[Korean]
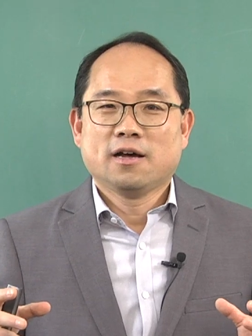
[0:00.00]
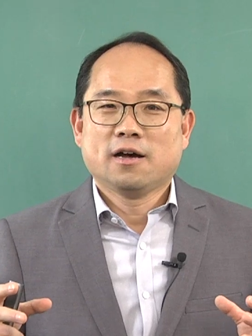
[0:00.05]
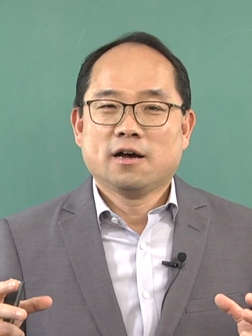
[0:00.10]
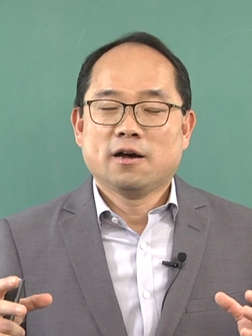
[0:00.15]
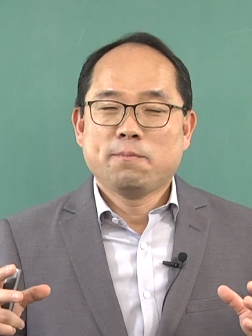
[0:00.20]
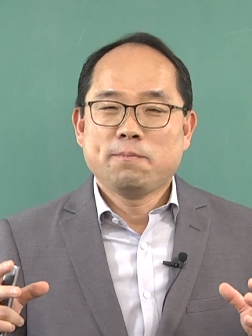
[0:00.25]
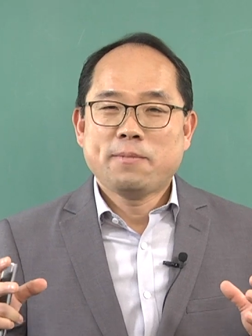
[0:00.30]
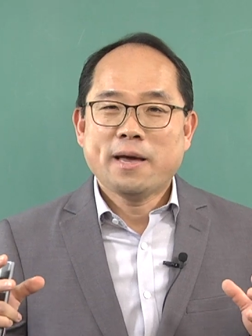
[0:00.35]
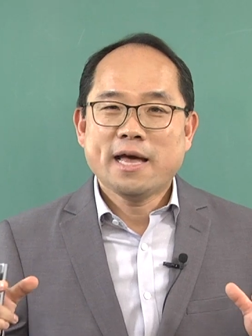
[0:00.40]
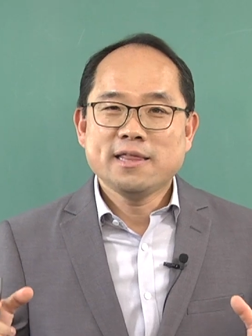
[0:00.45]

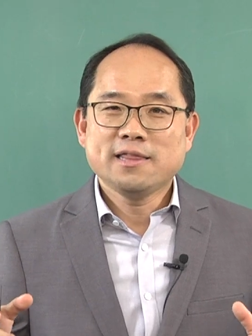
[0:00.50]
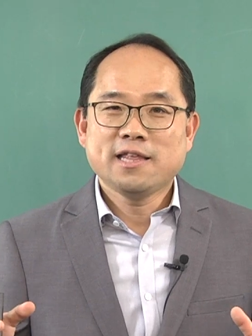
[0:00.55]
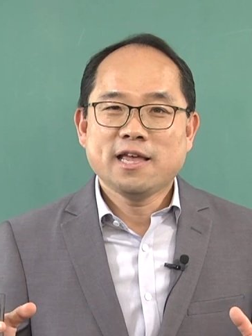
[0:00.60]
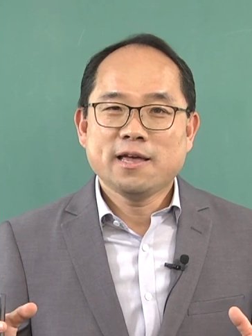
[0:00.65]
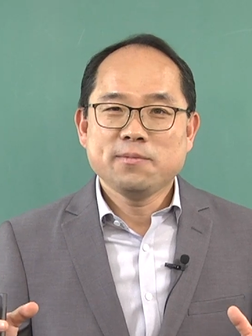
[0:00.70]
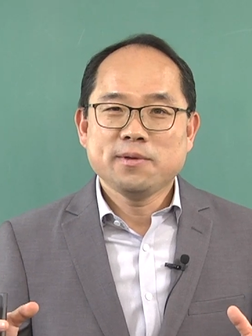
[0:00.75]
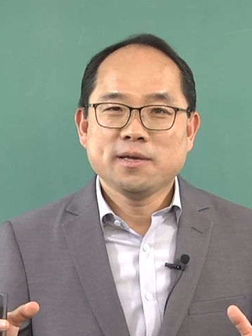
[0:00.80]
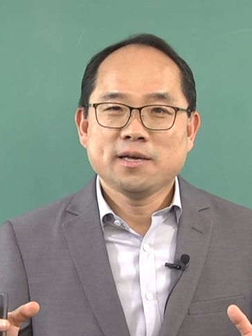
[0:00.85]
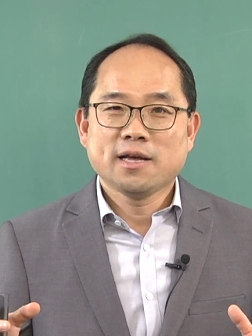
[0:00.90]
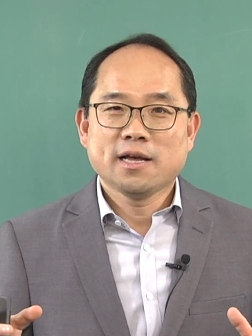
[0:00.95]
어,
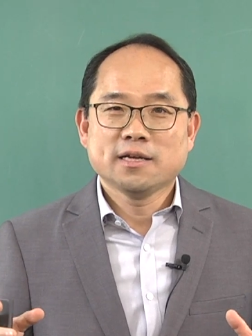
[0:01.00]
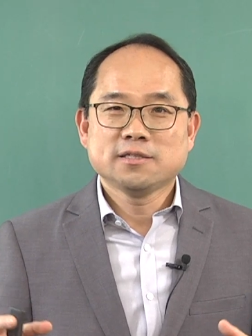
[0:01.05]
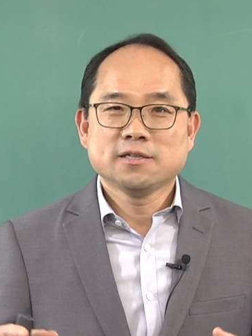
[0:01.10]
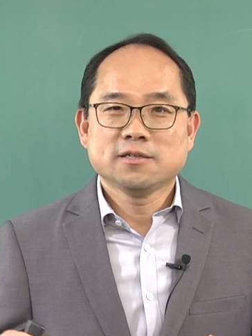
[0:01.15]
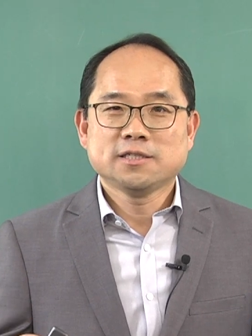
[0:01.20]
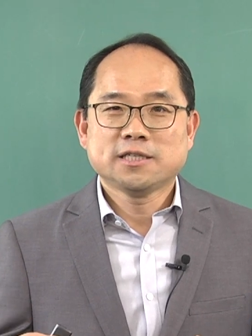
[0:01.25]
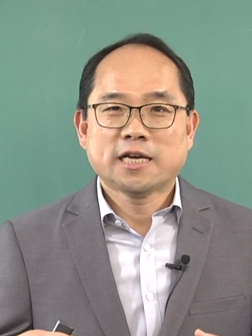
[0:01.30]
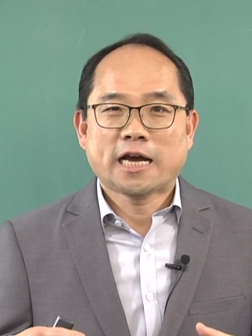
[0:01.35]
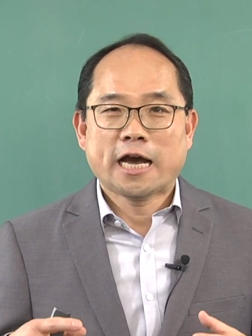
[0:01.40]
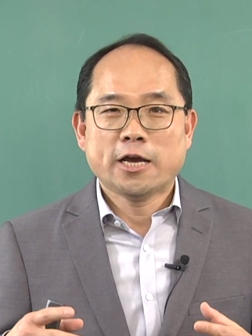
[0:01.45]

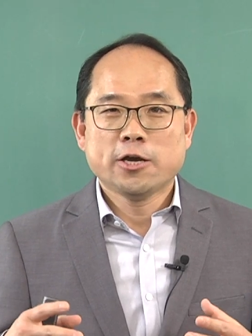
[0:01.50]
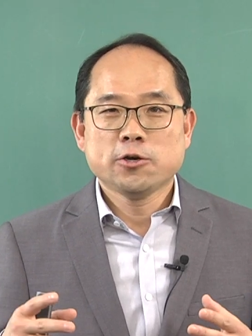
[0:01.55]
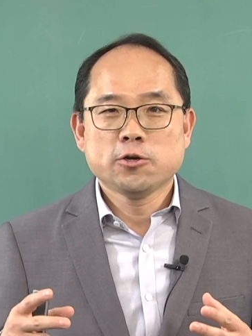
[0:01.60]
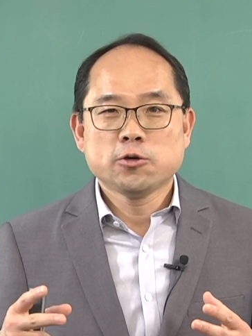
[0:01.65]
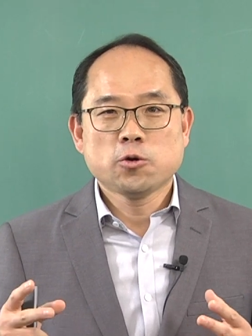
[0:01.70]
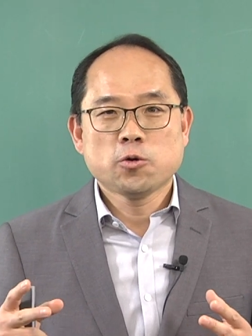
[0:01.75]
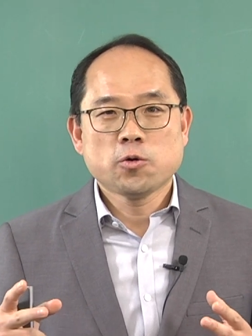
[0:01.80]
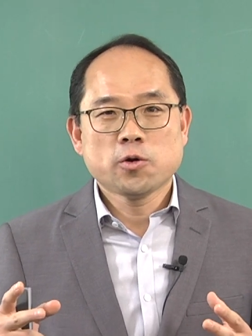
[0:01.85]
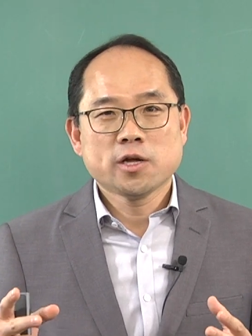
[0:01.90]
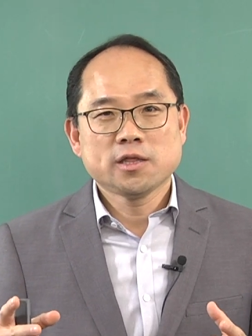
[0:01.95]
팬데믹에서
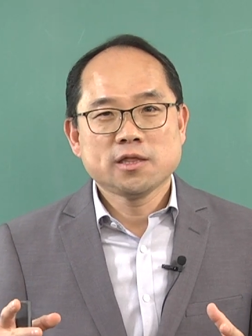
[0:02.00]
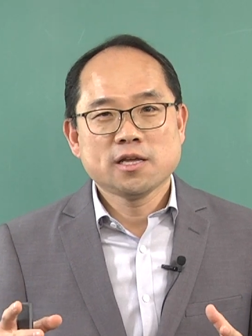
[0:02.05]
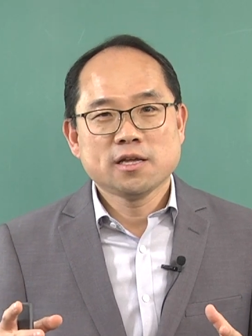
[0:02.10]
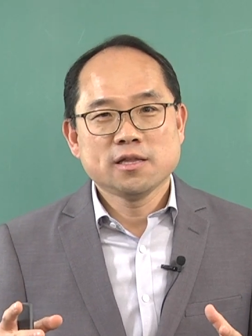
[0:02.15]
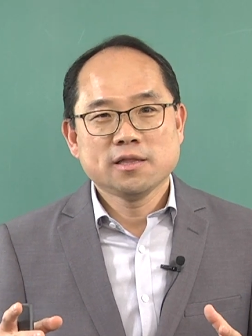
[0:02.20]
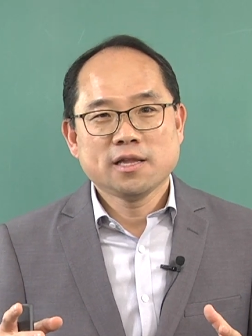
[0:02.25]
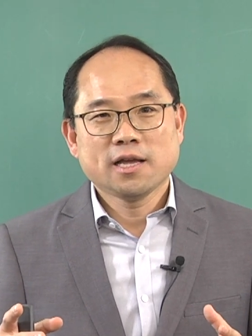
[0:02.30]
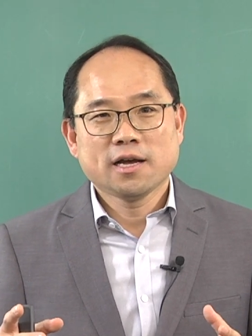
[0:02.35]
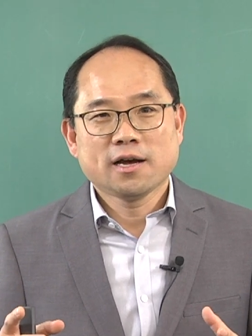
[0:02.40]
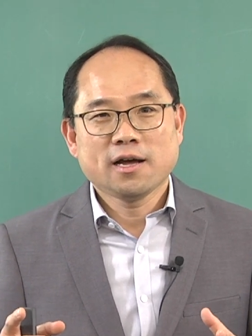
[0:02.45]

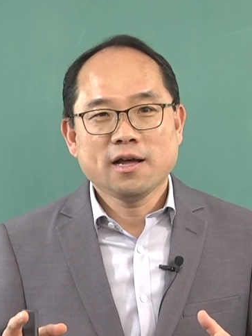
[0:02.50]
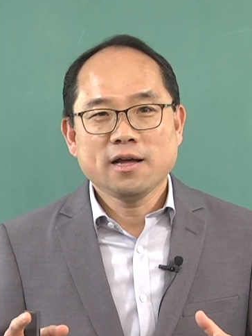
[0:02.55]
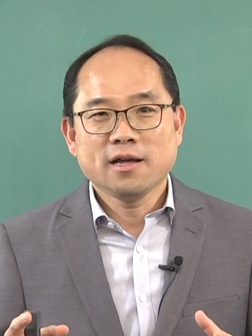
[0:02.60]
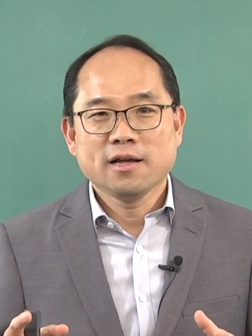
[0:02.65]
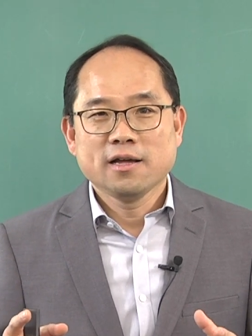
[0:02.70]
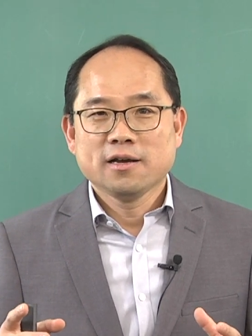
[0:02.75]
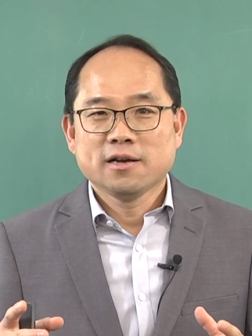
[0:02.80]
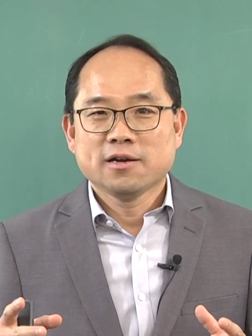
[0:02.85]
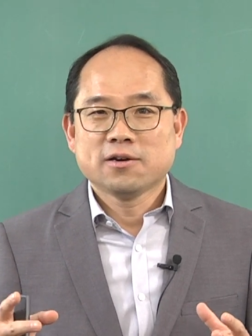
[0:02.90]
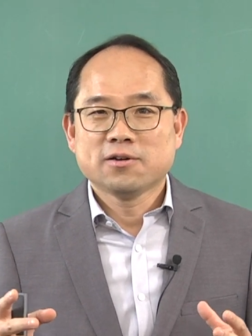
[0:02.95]
자유로웠던 때가
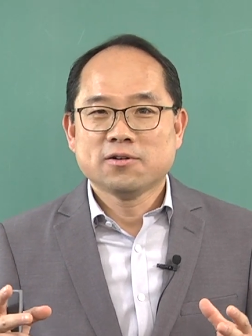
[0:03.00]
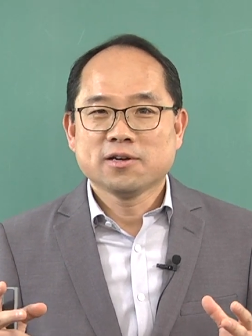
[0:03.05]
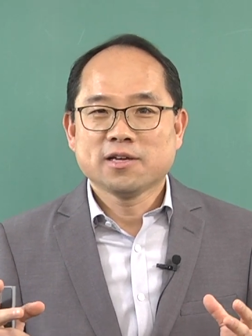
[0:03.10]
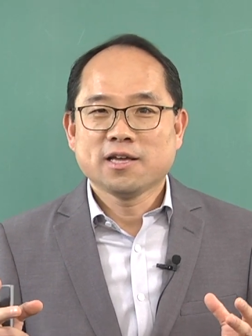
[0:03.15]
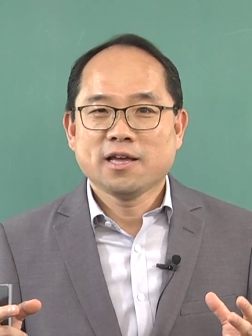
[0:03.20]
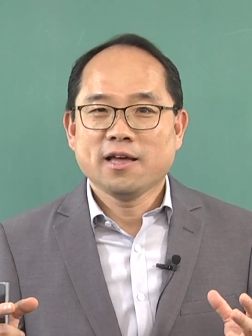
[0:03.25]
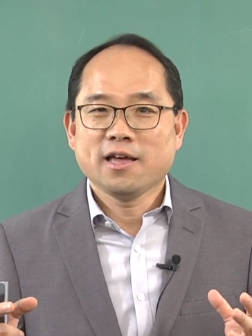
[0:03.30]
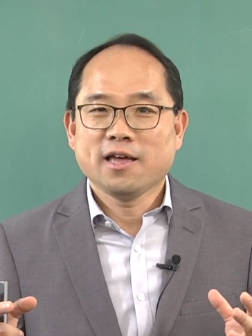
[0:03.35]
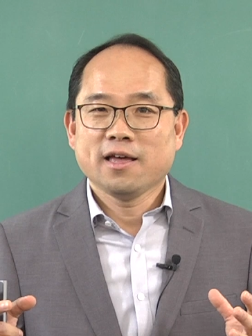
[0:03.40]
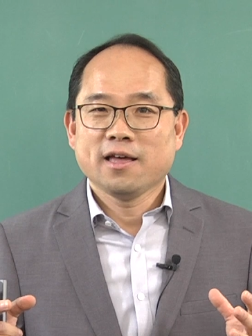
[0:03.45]

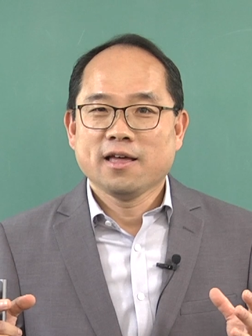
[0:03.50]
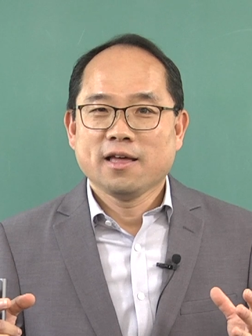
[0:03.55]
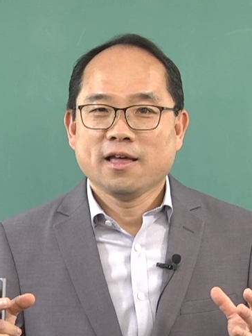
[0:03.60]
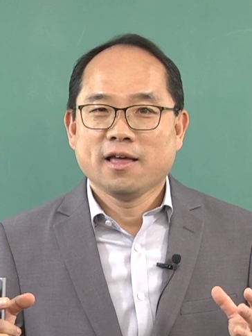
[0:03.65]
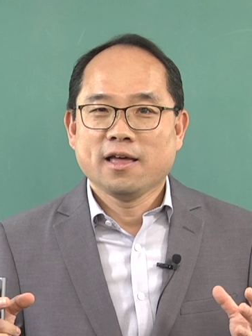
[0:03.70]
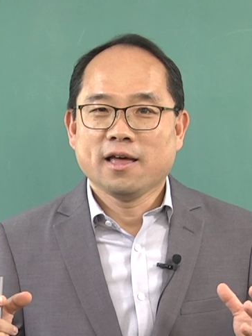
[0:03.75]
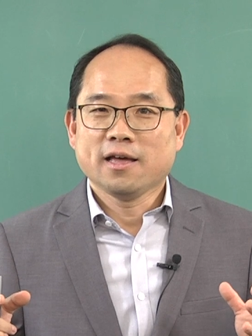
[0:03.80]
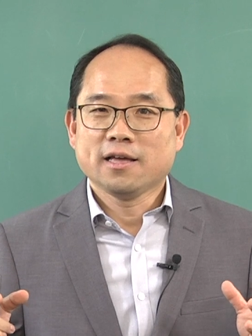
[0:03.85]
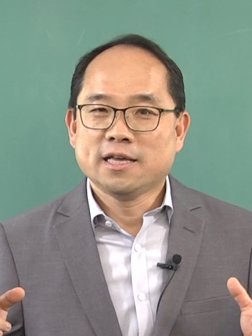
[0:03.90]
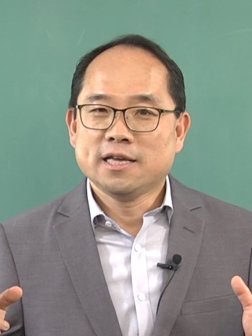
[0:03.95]
그렇게
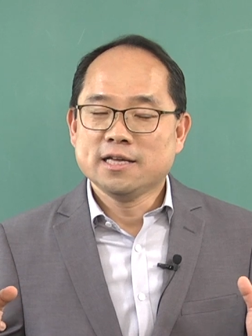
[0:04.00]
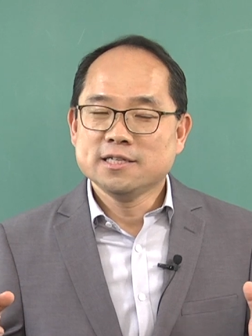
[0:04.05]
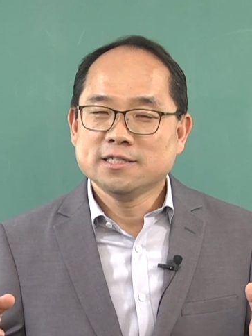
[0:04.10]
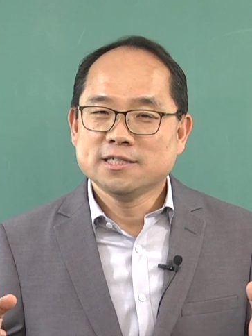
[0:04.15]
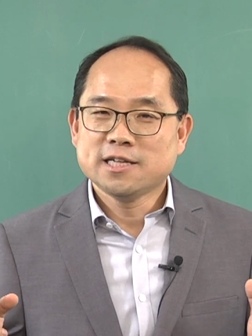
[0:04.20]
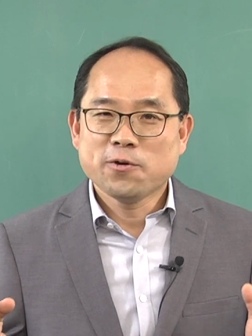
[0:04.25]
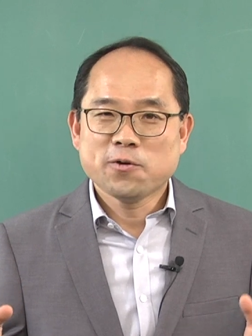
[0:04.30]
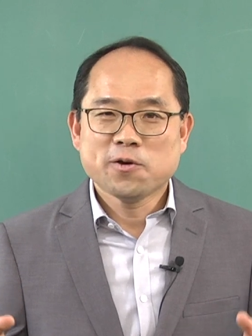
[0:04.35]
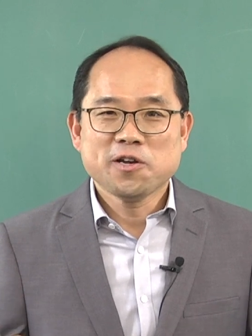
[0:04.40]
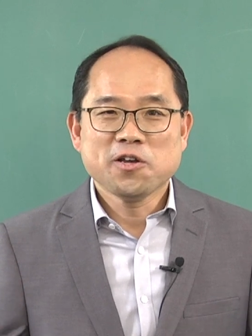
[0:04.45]
긴
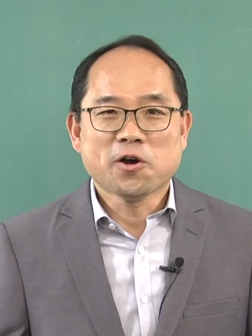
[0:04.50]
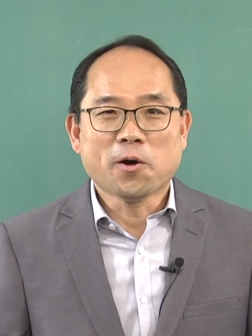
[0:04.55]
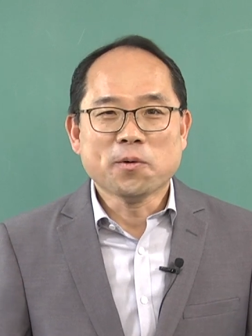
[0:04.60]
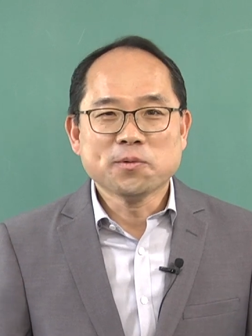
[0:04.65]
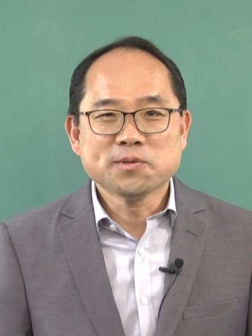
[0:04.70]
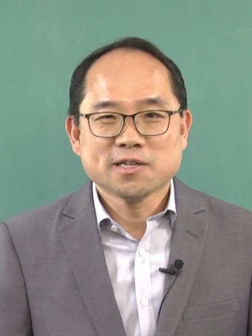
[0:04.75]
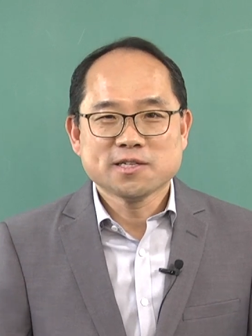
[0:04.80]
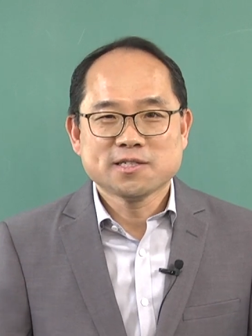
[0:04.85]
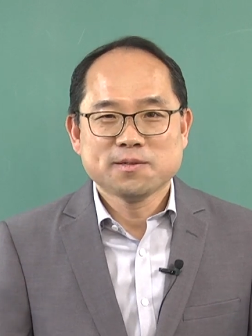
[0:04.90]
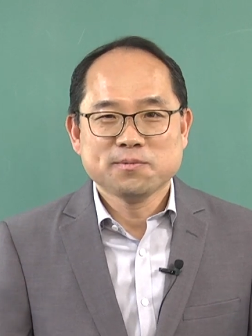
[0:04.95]
세월이
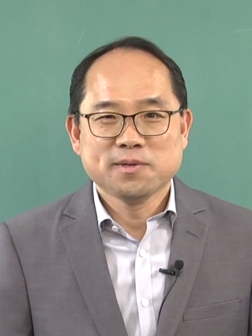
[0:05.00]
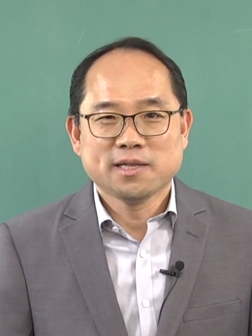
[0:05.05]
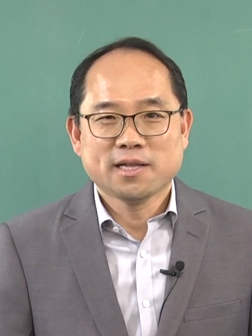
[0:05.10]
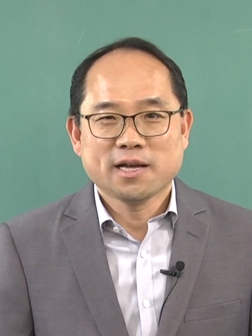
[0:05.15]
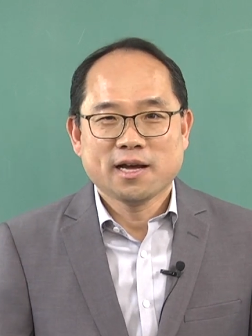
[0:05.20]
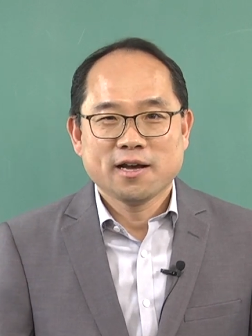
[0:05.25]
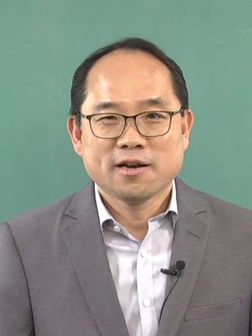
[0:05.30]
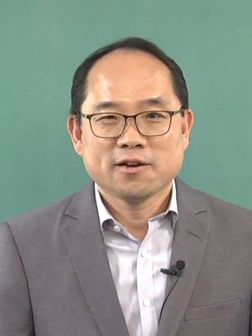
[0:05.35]
없었습니다.